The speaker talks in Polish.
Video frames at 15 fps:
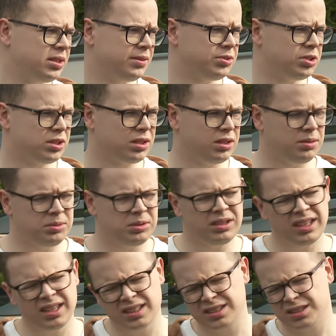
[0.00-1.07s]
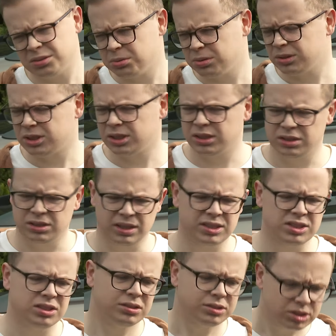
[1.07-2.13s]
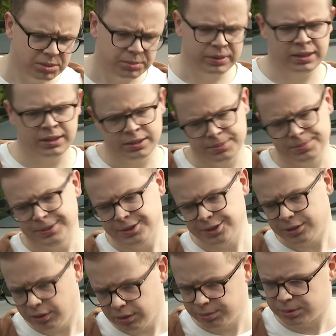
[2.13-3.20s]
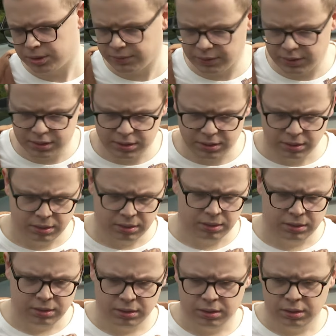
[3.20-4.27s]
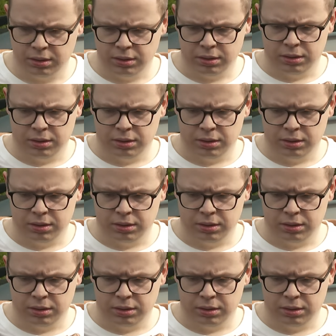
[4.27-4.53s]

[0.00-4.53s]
je ze wszystkimi. Nie chcę słyszeć, jak się trzymasz, będzie dobrze, wiecie. Kacper,